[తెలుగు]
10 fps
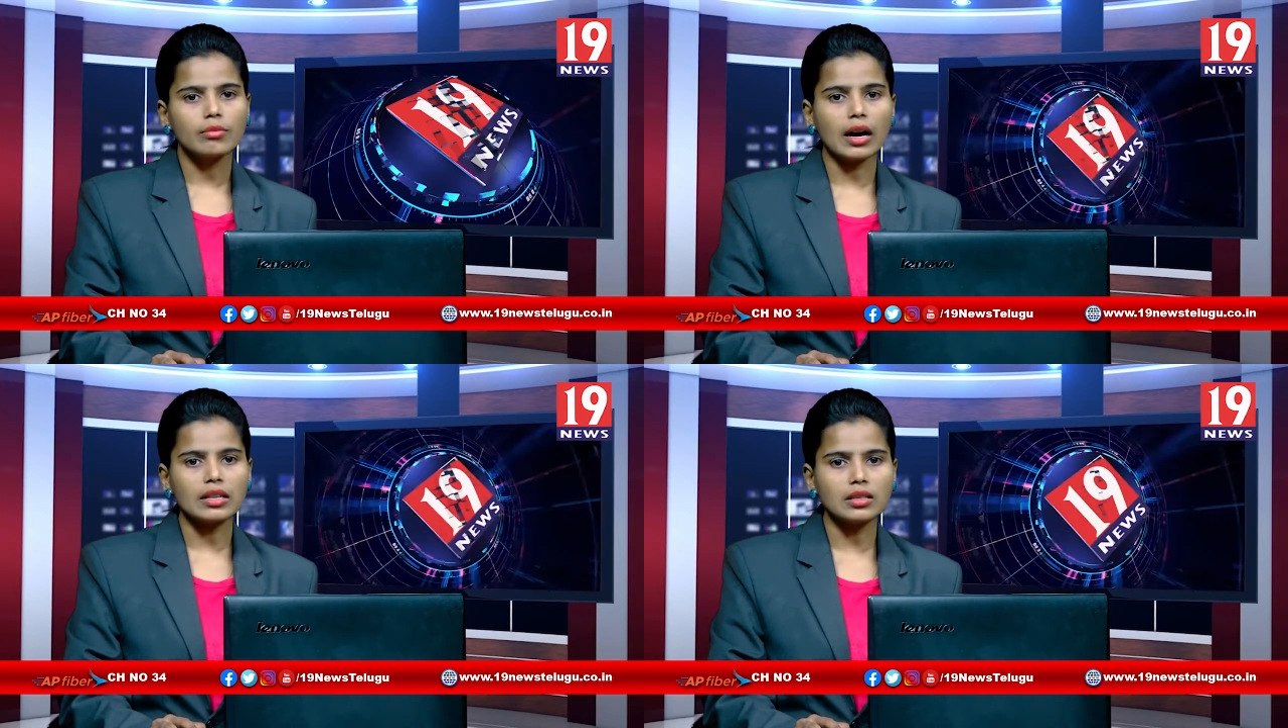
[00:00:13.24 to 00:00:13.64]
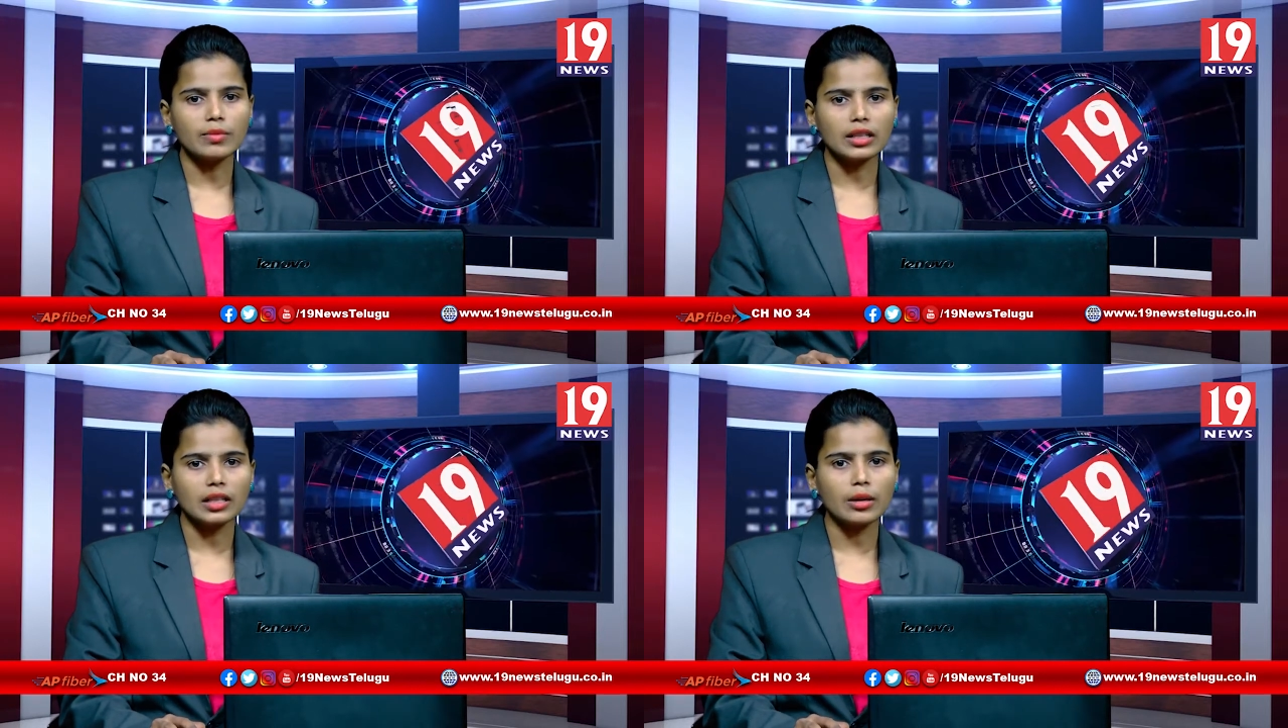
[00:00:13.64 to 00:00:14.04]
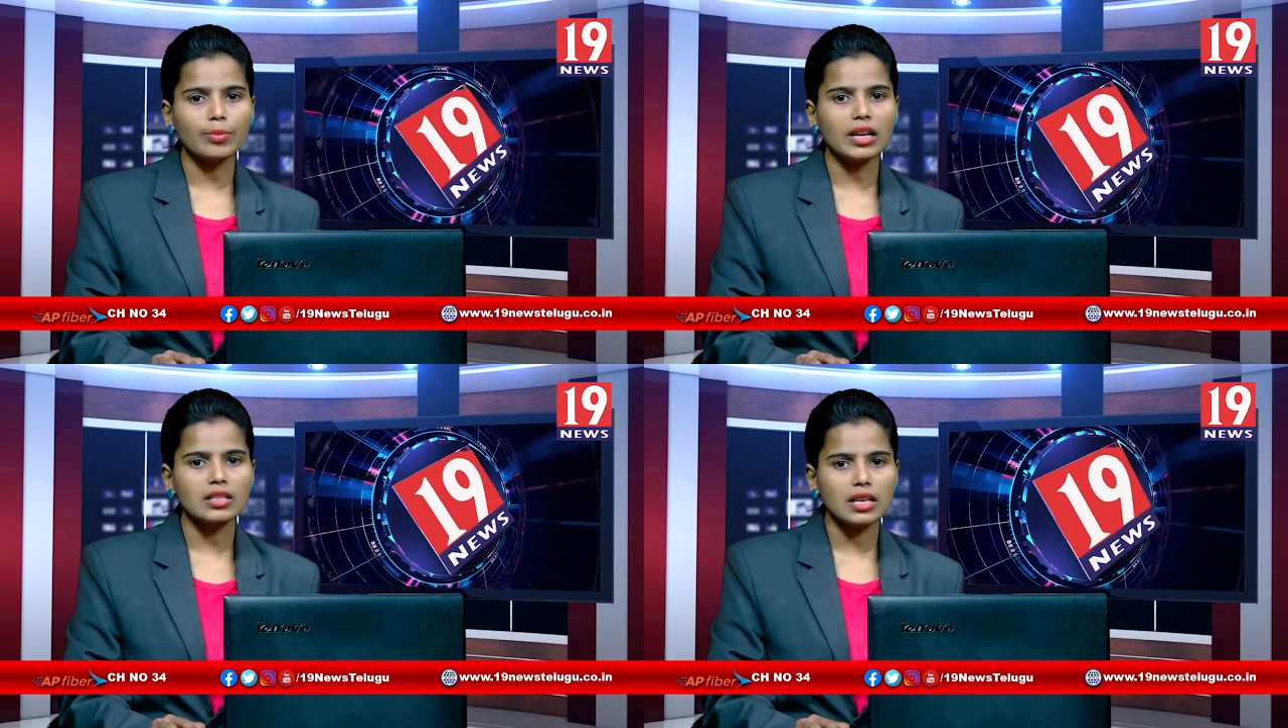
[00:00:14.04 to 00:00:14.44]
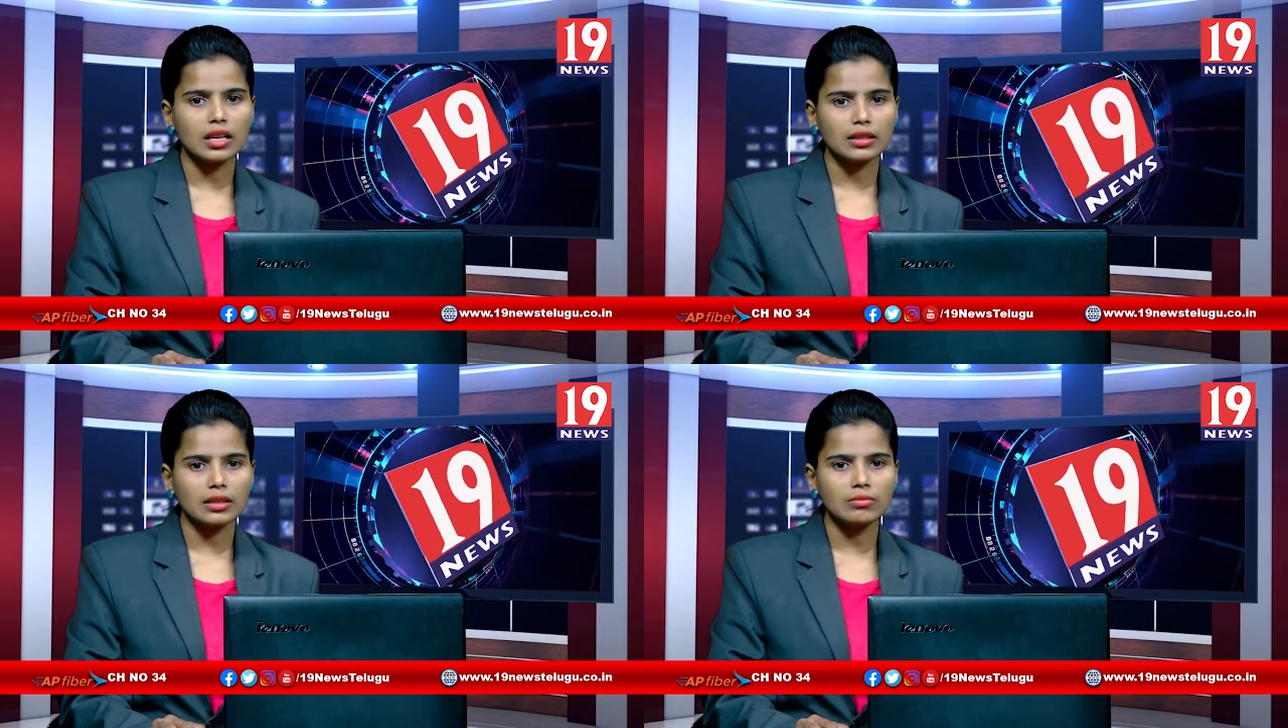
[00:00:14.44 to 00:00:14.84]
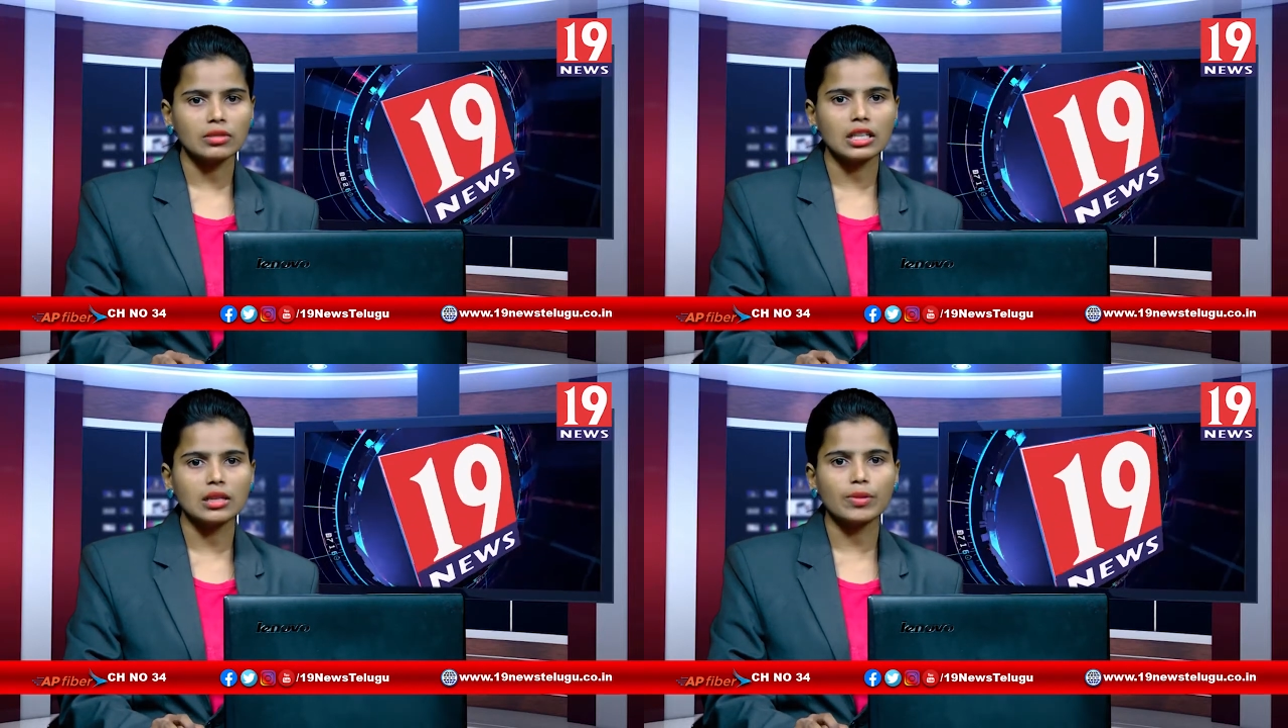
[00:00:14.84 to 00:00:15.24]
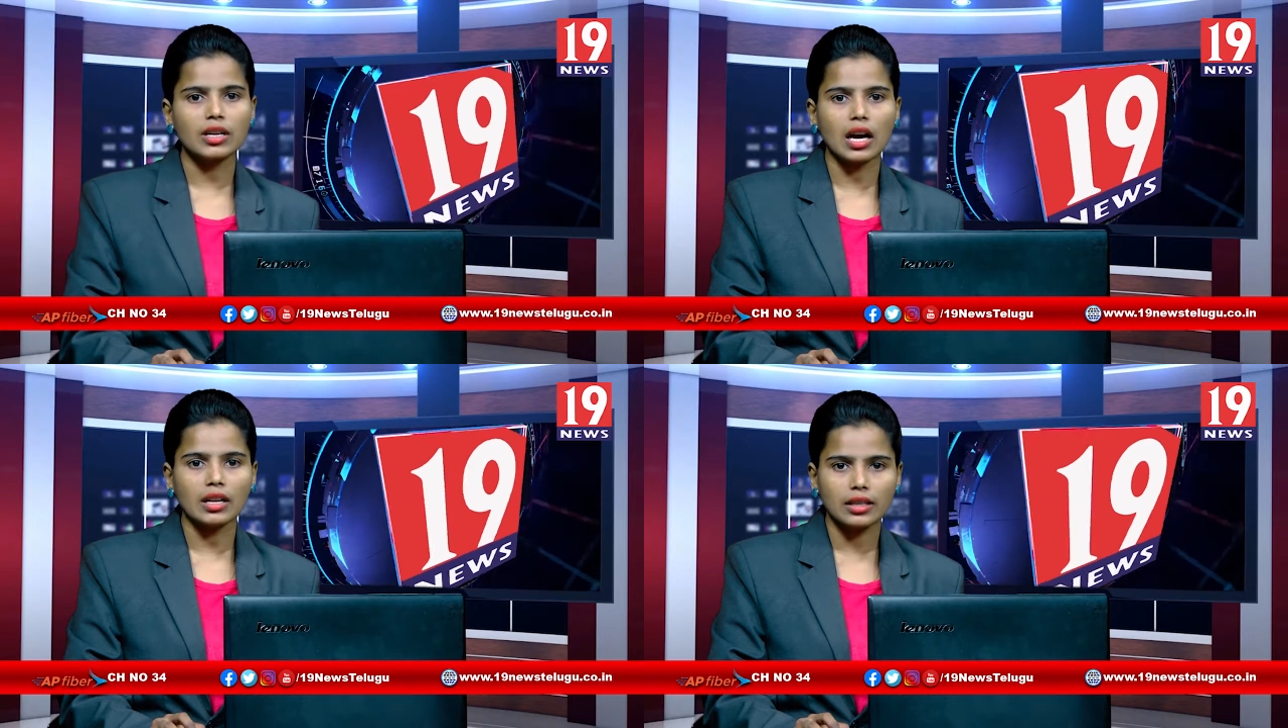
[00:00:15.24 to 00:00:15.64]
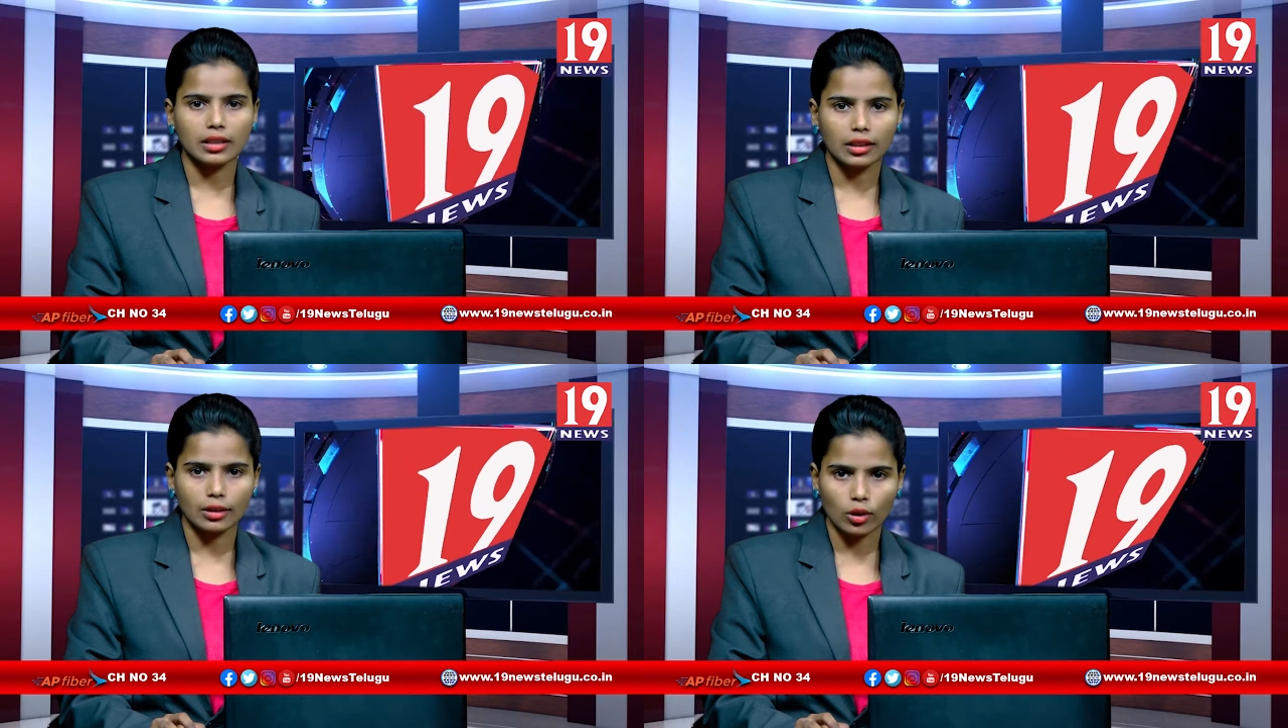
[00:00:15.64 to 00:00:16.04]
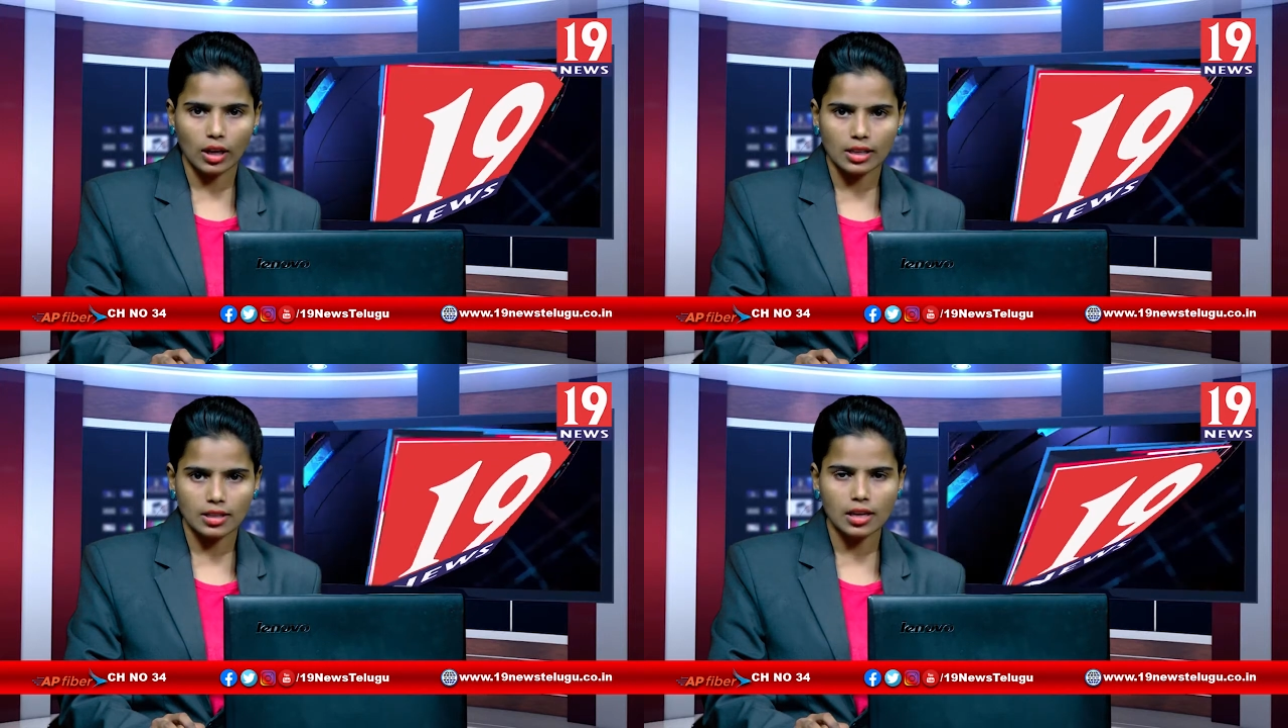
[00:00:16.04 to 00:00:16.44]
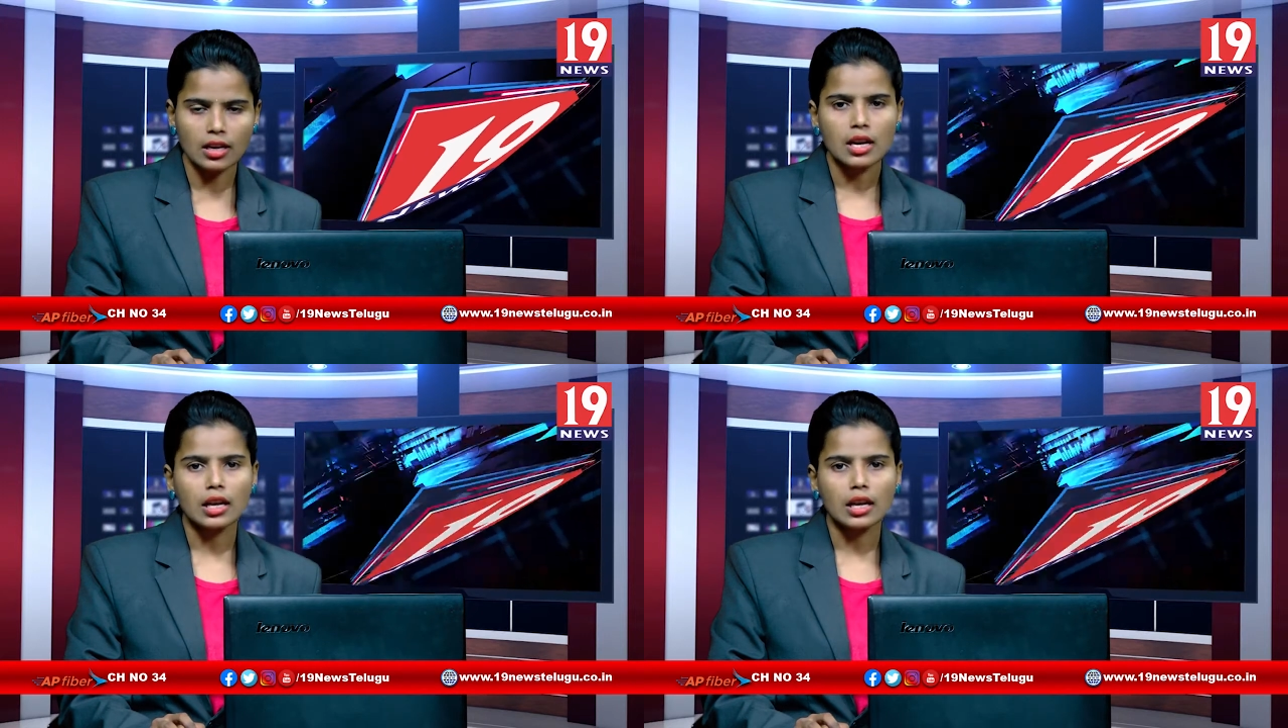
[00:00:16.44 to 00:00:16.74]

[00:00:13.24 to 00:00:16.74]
మాజీ మంత్రి పరసారత్నం టీడీపీ కార్యకర్తలతో కలిసి